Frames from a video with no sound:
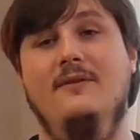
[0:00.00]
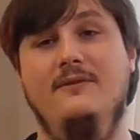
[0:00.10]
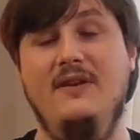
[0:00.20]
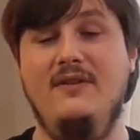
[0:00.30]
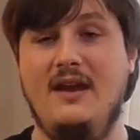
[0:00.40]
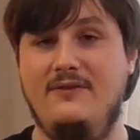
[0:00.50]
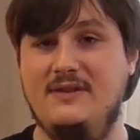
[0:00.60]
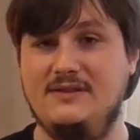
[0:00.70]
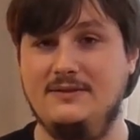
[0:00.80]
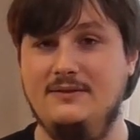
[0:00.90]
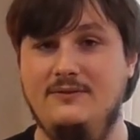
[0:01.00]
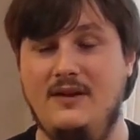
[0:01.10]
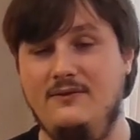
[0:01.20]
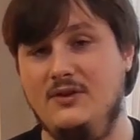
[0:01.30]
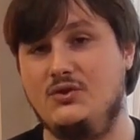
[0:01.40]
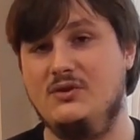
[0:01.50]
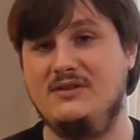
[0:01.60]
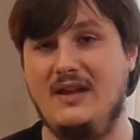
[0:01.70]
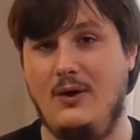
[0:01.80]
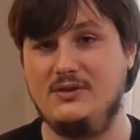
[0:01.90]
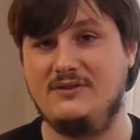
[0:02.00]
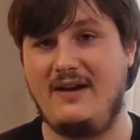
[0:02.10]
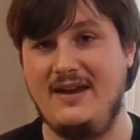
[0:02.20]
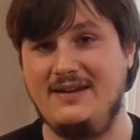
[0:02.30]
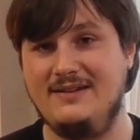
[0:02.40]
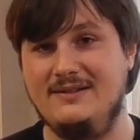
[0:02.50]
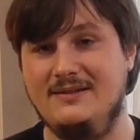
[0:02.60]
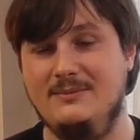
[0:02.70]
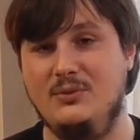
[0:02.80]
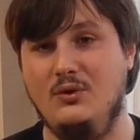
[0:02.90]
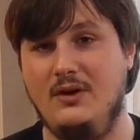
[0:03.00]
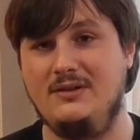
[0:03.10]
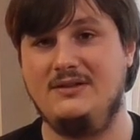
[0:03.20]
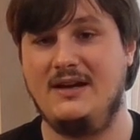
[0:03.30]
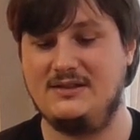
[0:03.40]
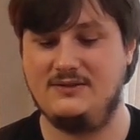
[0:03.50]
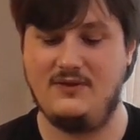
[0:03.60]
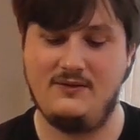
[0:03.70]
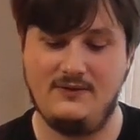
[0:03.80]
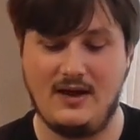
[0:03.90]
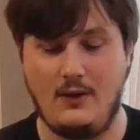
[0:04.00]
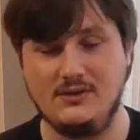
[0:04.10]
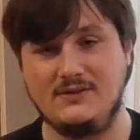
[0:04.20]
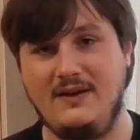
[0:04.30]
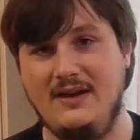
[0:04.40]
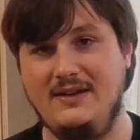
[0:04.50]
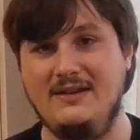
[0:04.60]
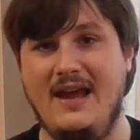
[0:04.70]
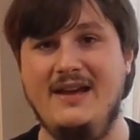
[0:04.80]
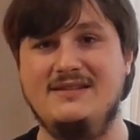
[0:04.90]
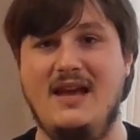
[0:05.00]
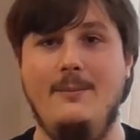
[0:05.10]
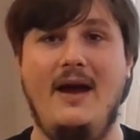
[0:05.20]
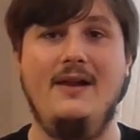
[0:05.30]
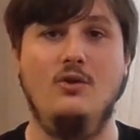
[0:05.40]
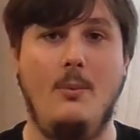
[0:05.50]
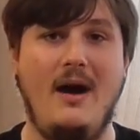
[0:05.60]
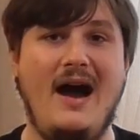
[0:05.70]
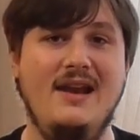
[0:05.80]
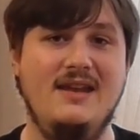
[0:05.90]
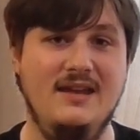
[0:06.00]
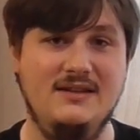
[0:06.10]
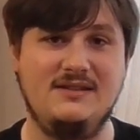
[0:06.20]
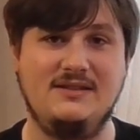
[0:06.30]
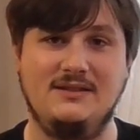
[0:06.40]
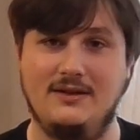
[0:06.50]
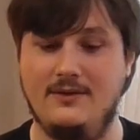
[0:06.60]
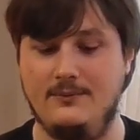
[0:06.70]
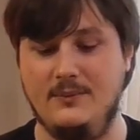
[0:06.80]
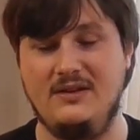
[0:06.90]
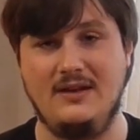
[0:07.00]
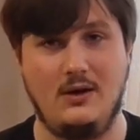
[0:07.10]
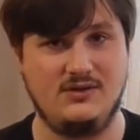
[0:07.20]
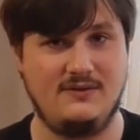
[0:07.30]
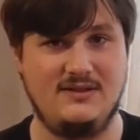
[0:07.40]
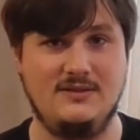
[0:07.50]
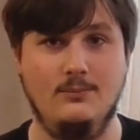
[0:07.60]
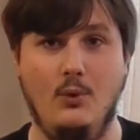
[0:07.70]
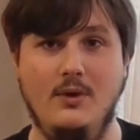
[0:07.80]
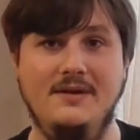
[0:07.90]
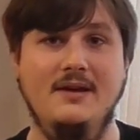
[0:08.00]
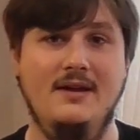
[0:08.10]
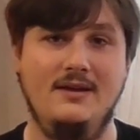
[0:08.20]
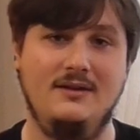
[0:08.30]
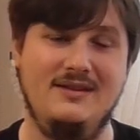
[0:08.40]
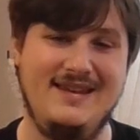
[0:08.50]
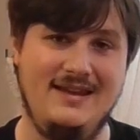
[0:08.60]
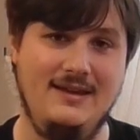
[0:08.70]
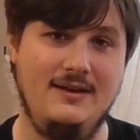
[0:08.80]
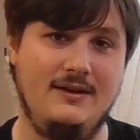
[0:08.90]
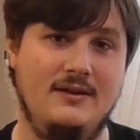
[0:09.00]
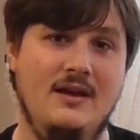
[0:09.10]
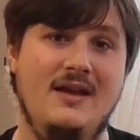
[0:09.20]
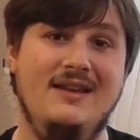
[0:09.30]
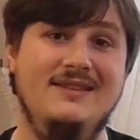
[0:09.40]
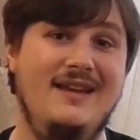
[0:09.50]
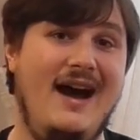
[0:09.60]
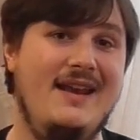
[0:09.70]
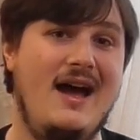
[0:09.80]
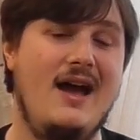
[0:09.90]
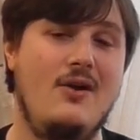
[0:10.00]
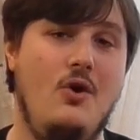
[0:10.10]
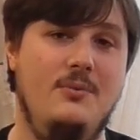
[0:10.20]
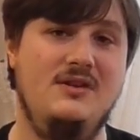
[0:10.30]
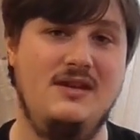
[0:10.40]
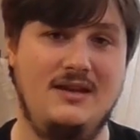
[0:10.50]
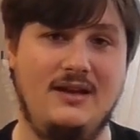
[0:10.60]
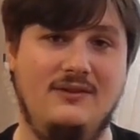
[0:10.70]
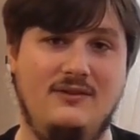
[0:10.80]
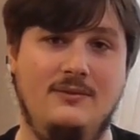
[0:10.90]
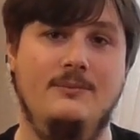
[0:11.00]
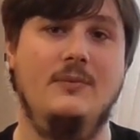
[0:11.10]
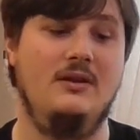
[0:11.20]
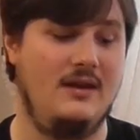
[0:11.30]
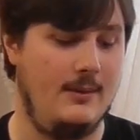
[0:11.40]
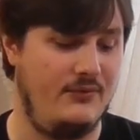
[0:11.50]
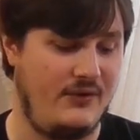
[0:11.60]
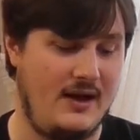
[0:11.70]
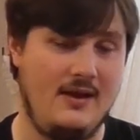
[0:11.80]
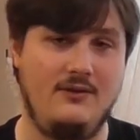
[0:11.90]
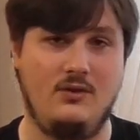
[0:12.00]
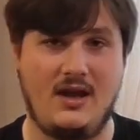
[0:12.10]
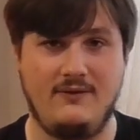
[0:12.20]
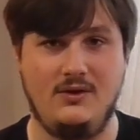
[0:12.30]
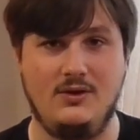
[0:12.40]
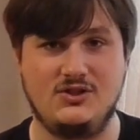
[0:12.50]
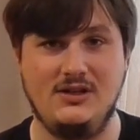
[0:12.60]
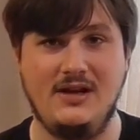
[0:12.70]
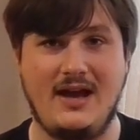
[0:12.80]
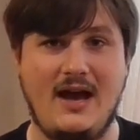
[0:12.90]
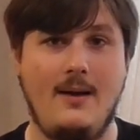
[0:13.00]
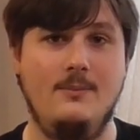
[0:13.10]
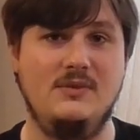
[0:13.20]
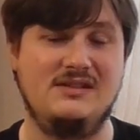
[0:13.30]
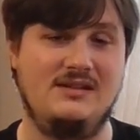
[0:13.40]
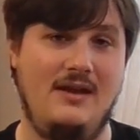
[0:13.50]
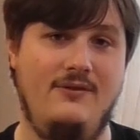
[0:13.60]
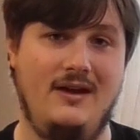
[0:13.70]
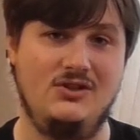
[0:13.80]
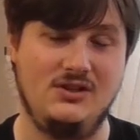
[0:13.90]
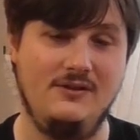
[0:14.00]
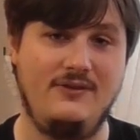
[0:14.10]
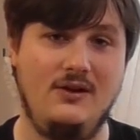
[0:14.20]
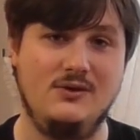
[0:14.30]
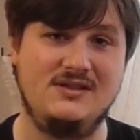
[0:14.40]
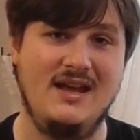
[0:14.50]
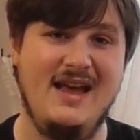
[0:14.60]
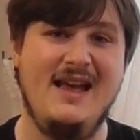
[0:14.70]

Wie wir ja wissen, wenn wir Schüssen ausweichen, bedeutet das, wenn wir ausweichen, erst einmal normale Hits mit den Ausweichsymbolen negieren. Danach kommen die Crits. In dem Fall, solange wir noch Schilder haben, ist es einfach ein Schildverlust.